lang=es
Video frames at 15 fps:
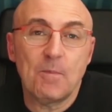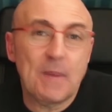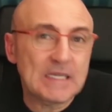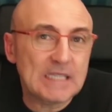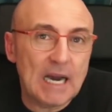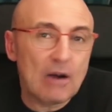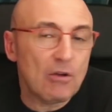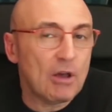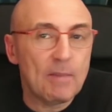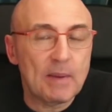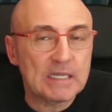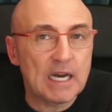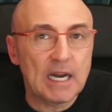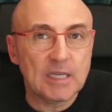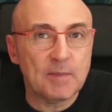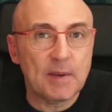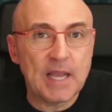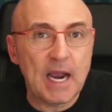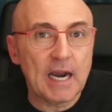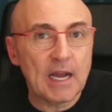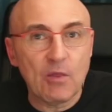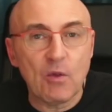Pasar lo que pasara, España
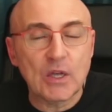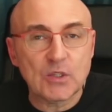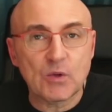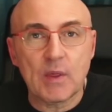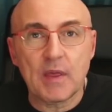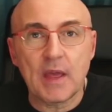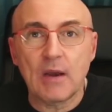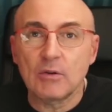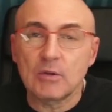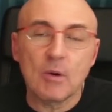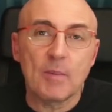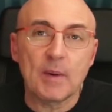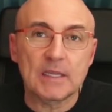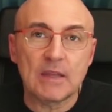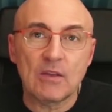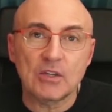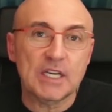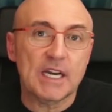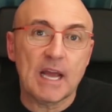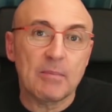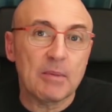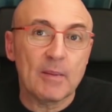ganando a Suecia en el último partido
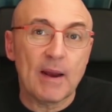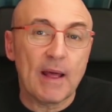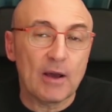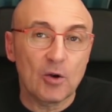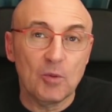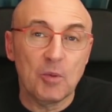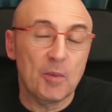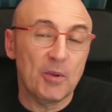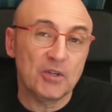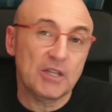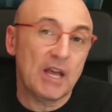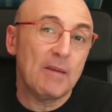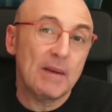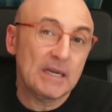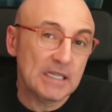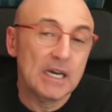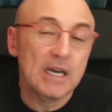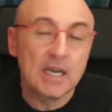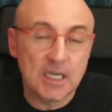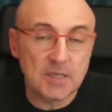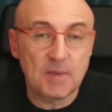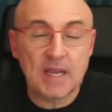sería primera de grupo, pero es que además
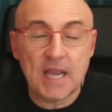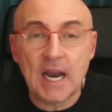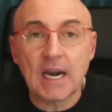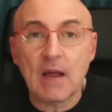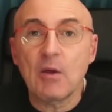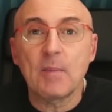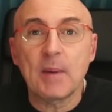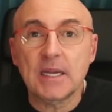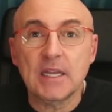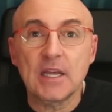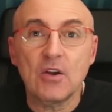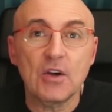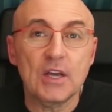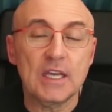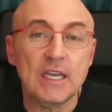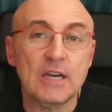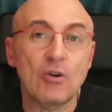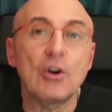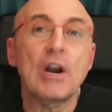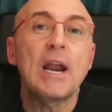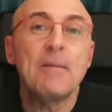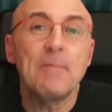España ha ganado el partido y
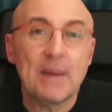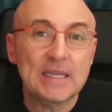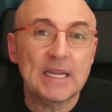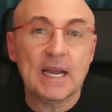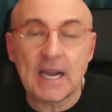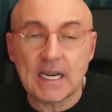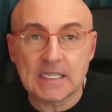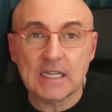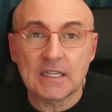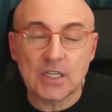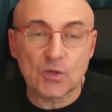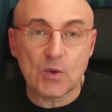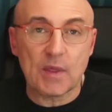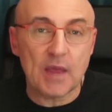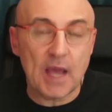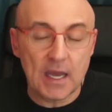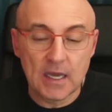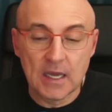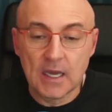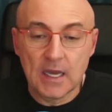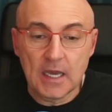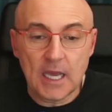con el empate en casa ante Suecia,
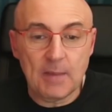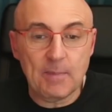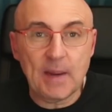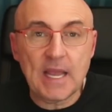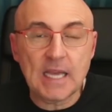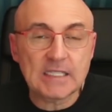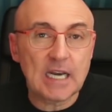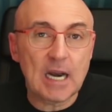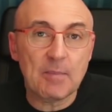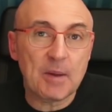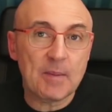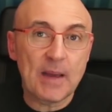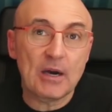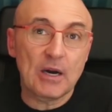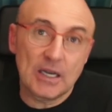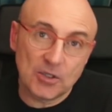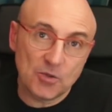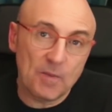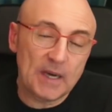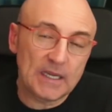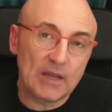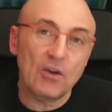España será primera. Es un
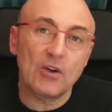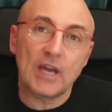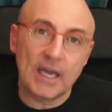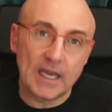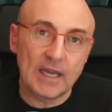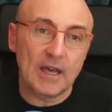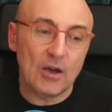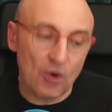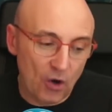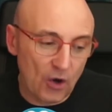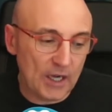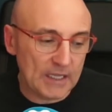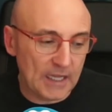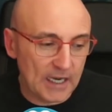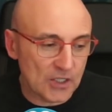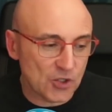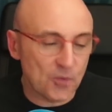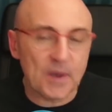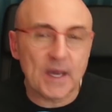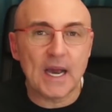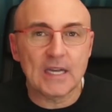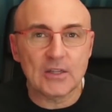partido que, ojo, que tiene su
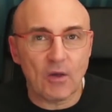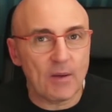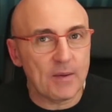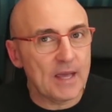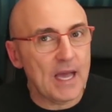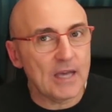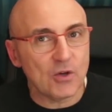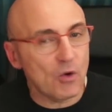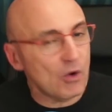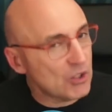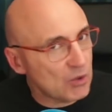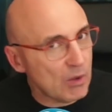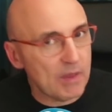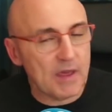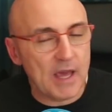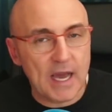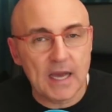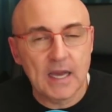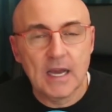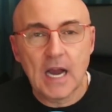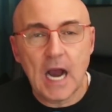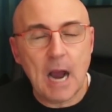miga todavía. Hoy Suecia
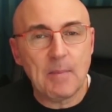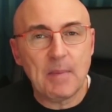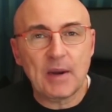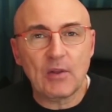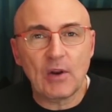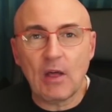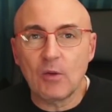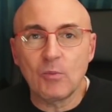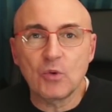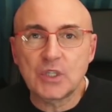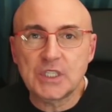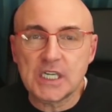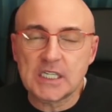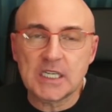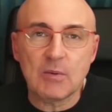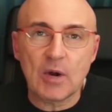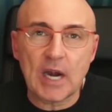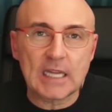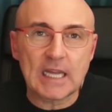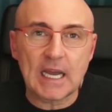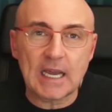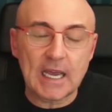ha perdonado muchísimo en
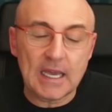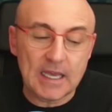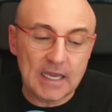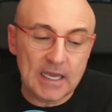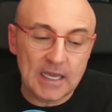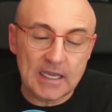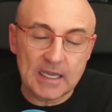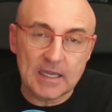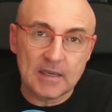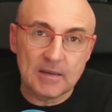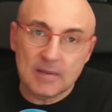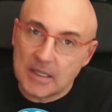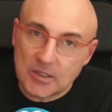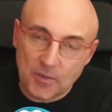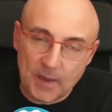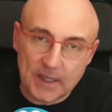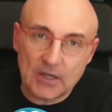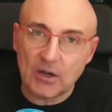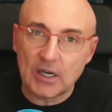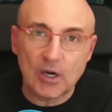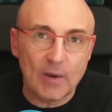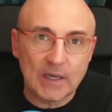ataque y es un partido
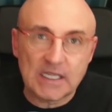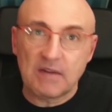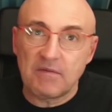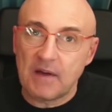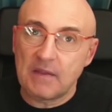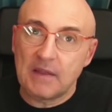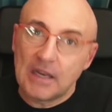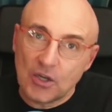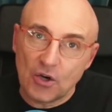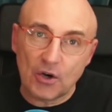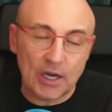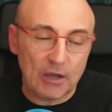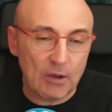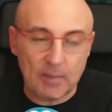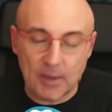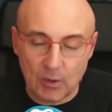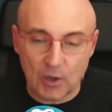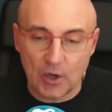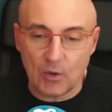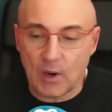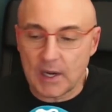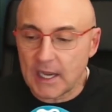que no va a ser fácil, yo creo. ¿eh? Pero
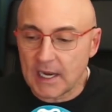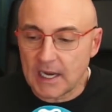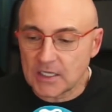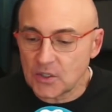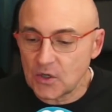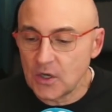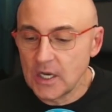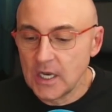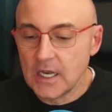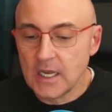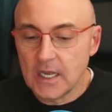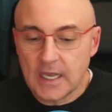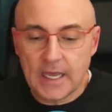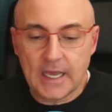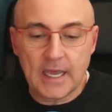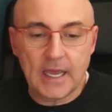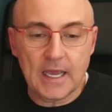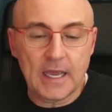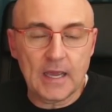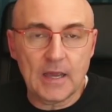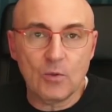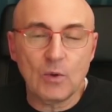bueno, en cualquier caso,
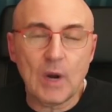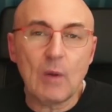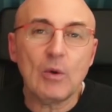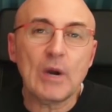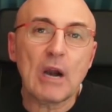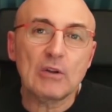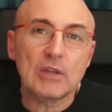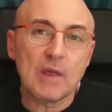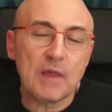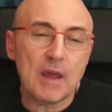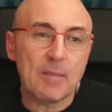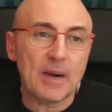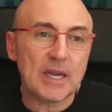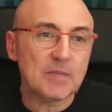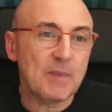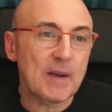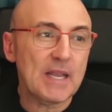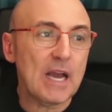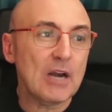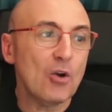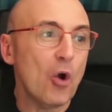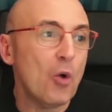eh, una buena noticia para
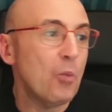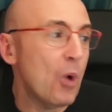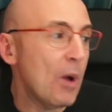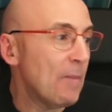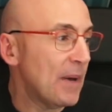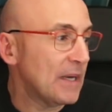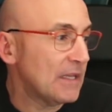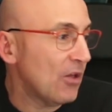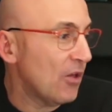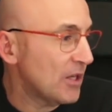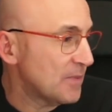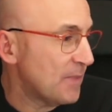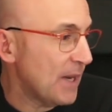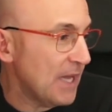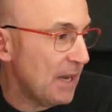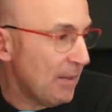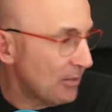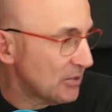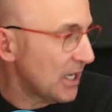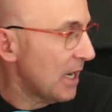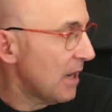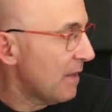España, no un buen partido de España.
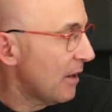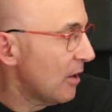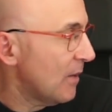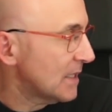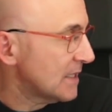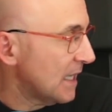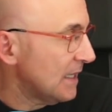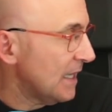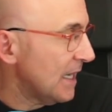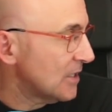Vamos a analizarlo bastante.